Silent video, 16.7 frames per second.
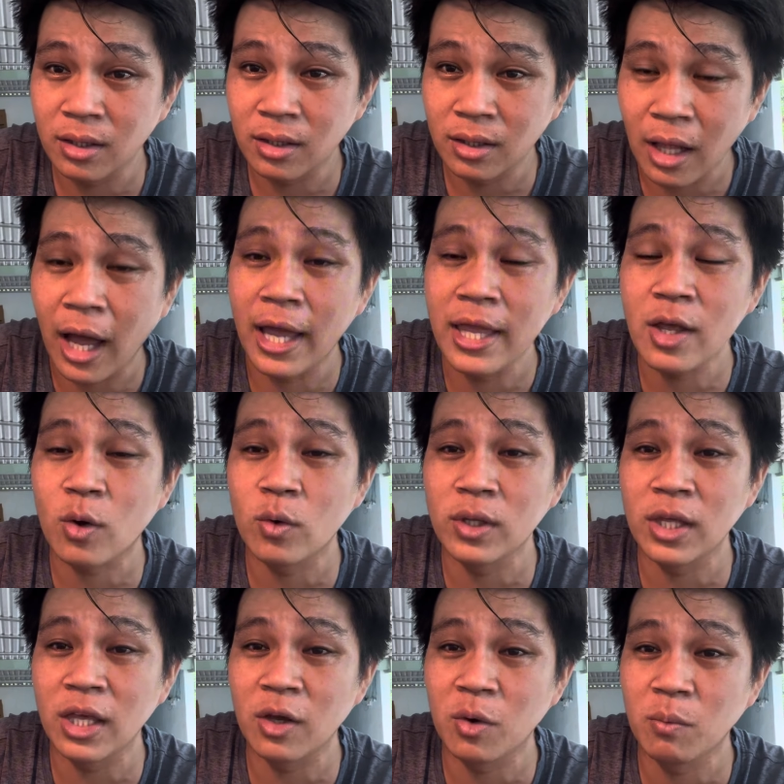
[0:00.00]
để cho con
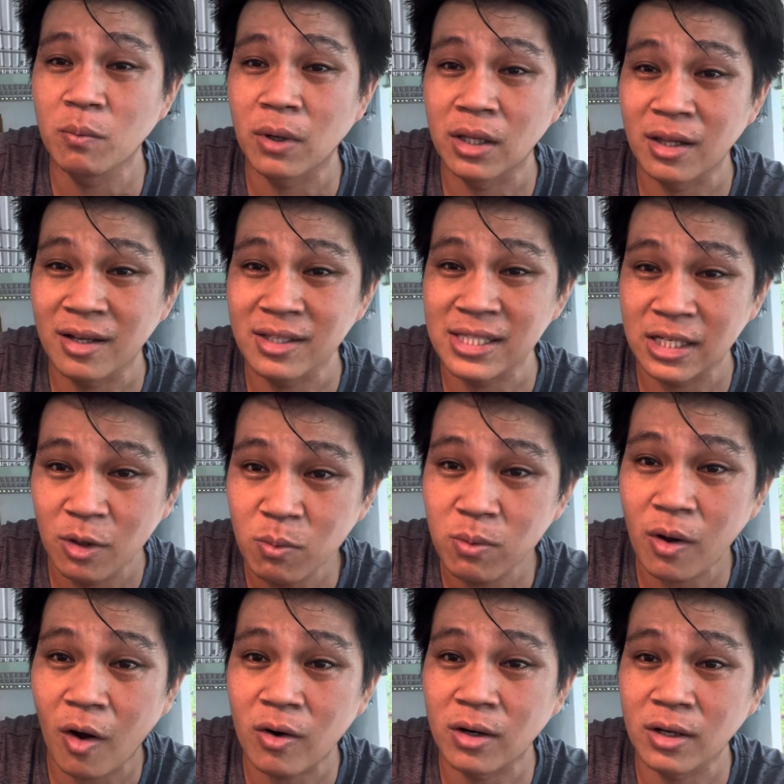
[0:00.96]
chi của mình nó sẽ đút
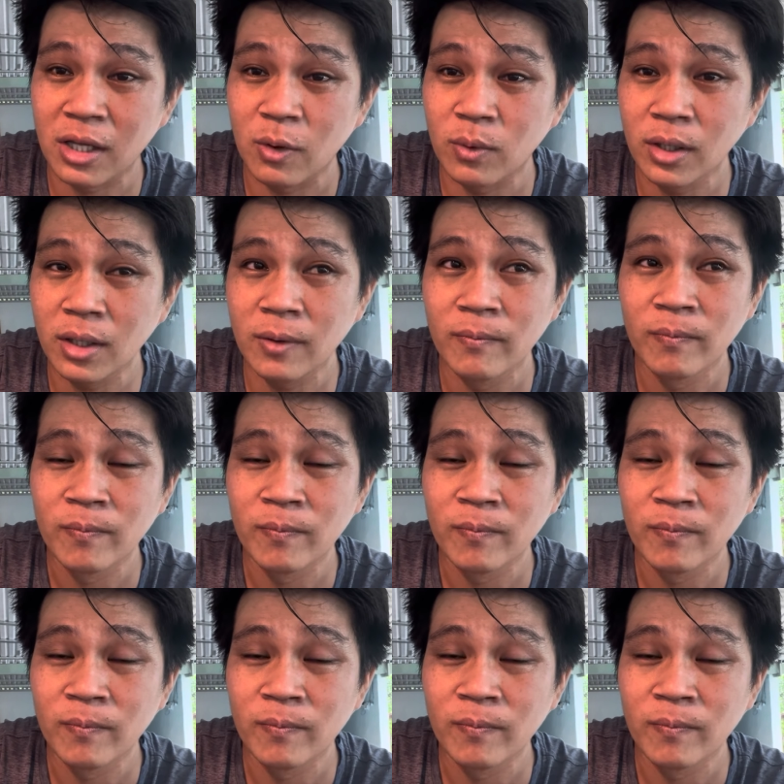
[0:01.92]
con được nhiều nhất